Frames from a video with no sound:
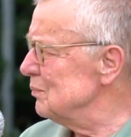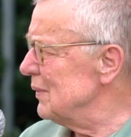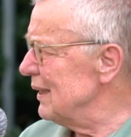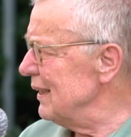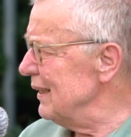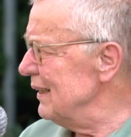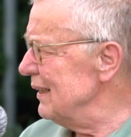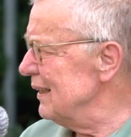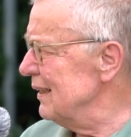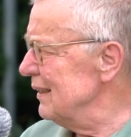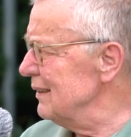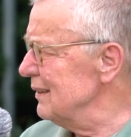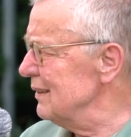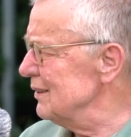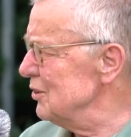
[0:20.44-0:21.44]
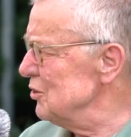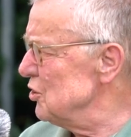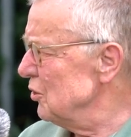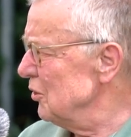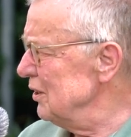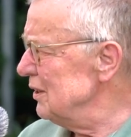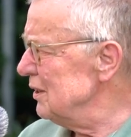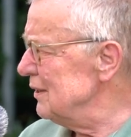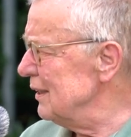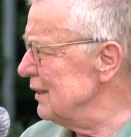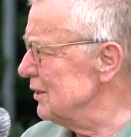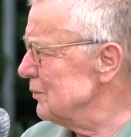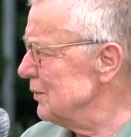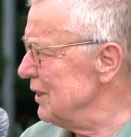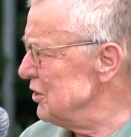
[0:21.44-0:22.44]
Mai eine Joint
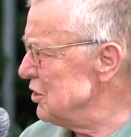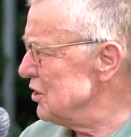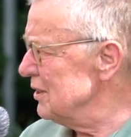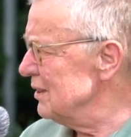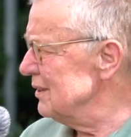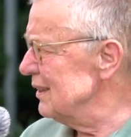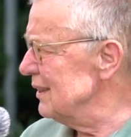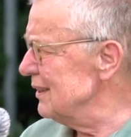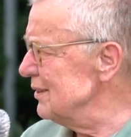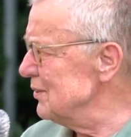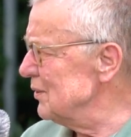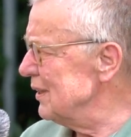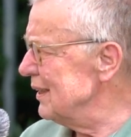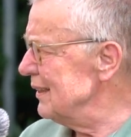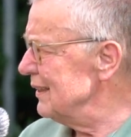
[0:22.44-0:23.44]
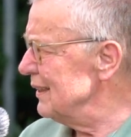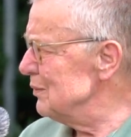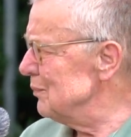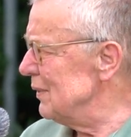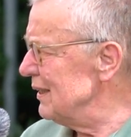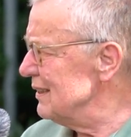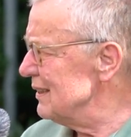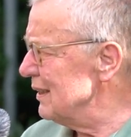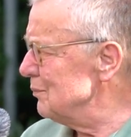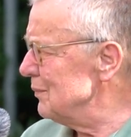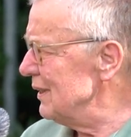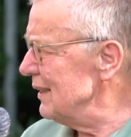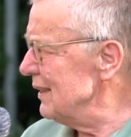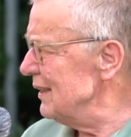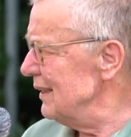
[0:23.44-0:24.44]
Declaration, also eine
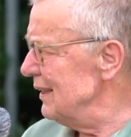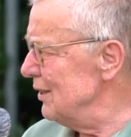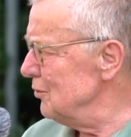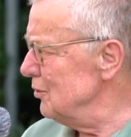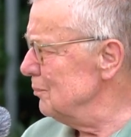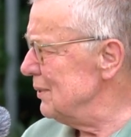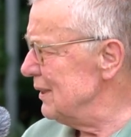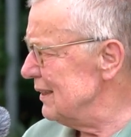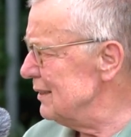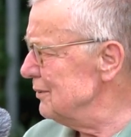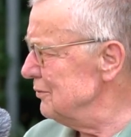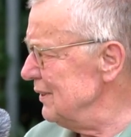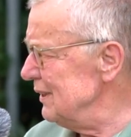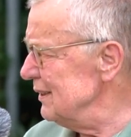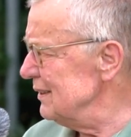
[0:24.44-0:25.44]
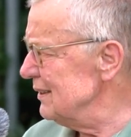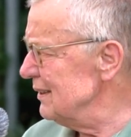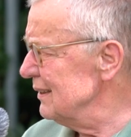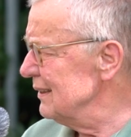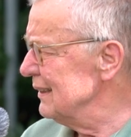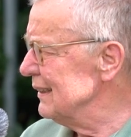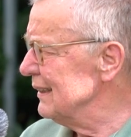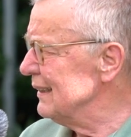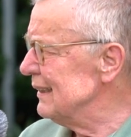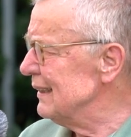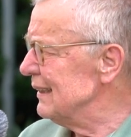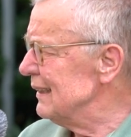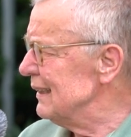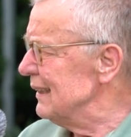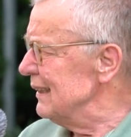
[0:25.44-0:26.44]
gemeinsame Erklärung paraffiert,
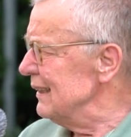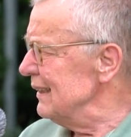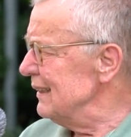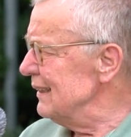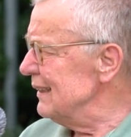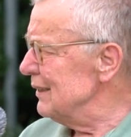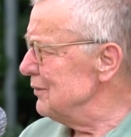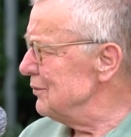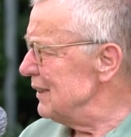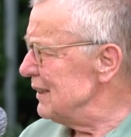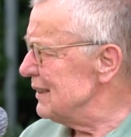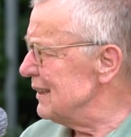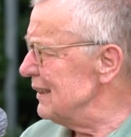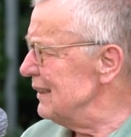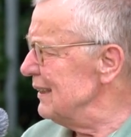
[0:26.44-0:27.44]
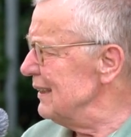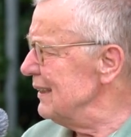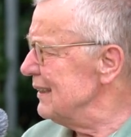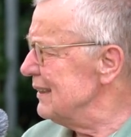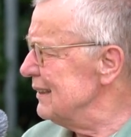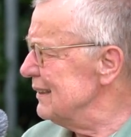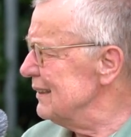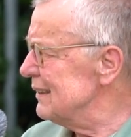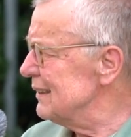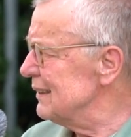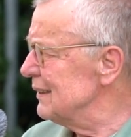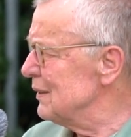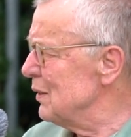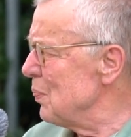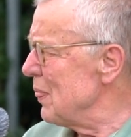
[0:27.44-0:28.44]
in der festgelegt
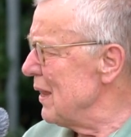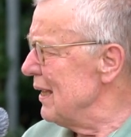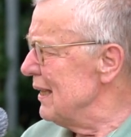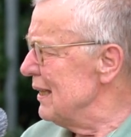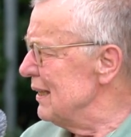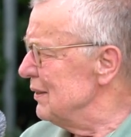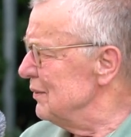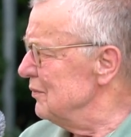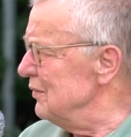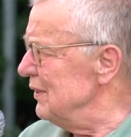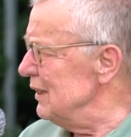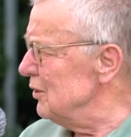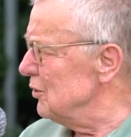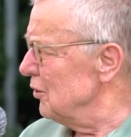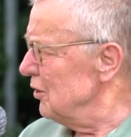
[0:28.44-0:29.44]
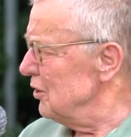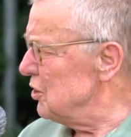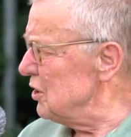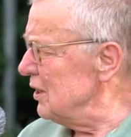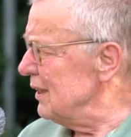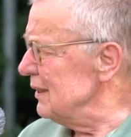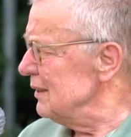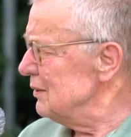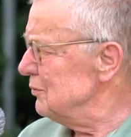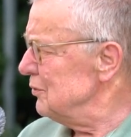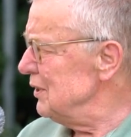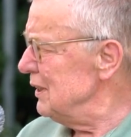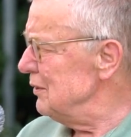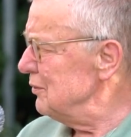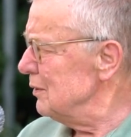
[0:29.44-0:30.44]
ist, wie Deutschland
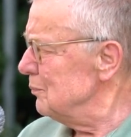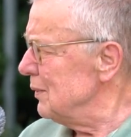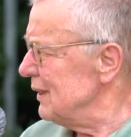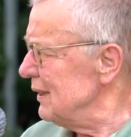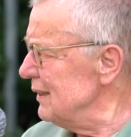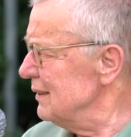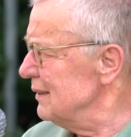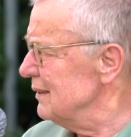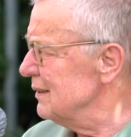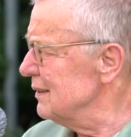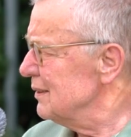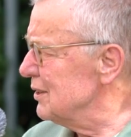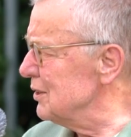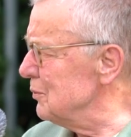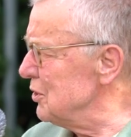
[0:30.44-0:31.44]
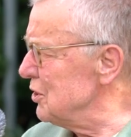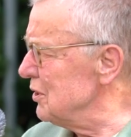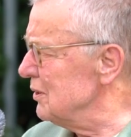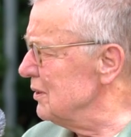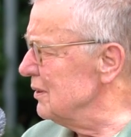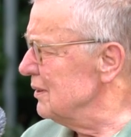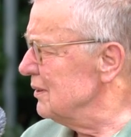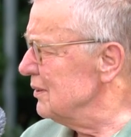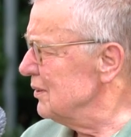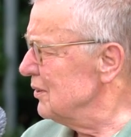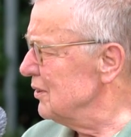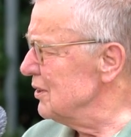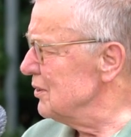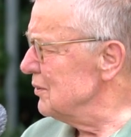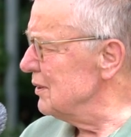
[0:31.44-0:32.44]
für die Verbrechen zwischen
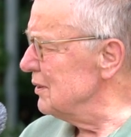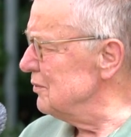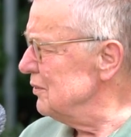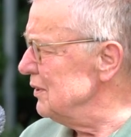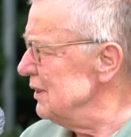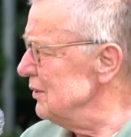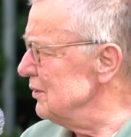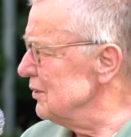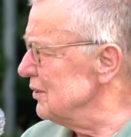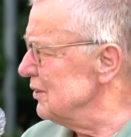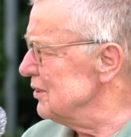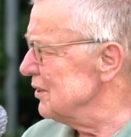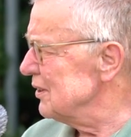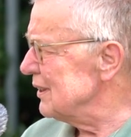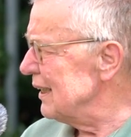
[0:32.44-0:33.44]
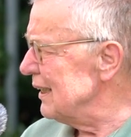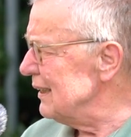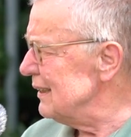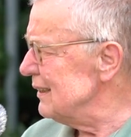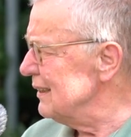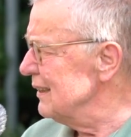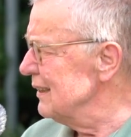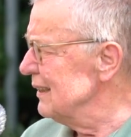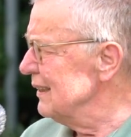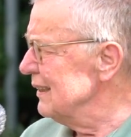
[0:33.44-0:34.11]
1904 und 1908,